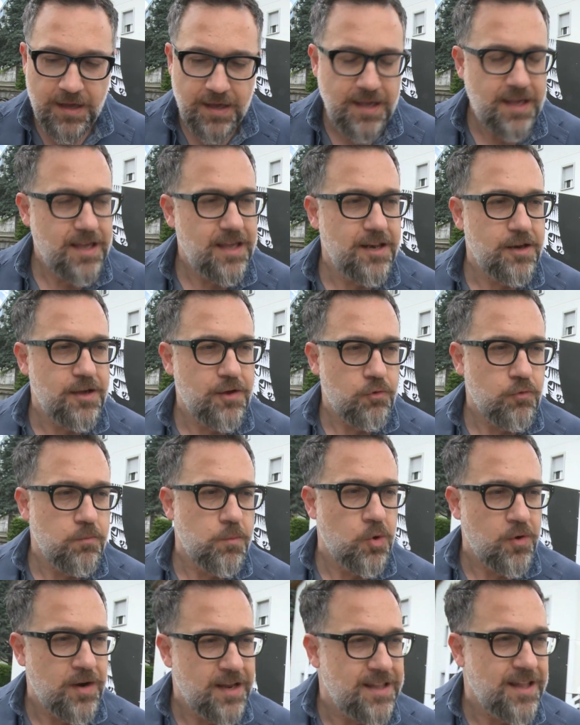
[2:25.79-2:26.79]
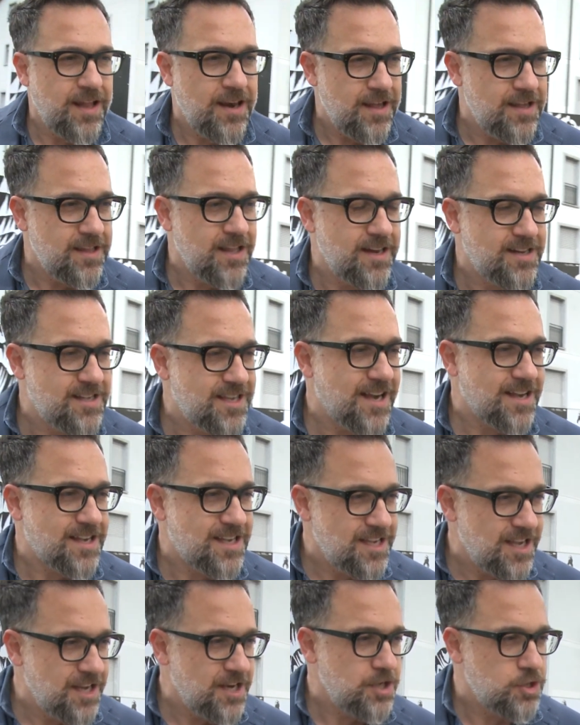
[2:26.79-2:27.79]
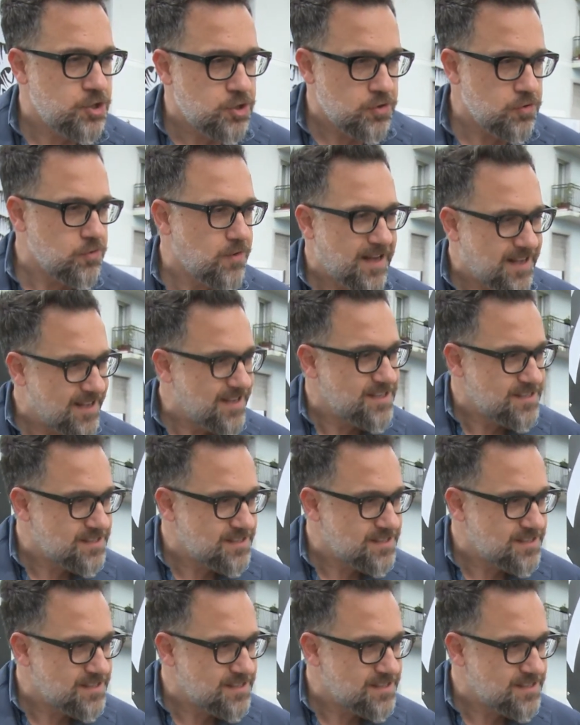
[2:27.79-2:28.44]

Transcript: il rumore del, del chiacchiericcio anche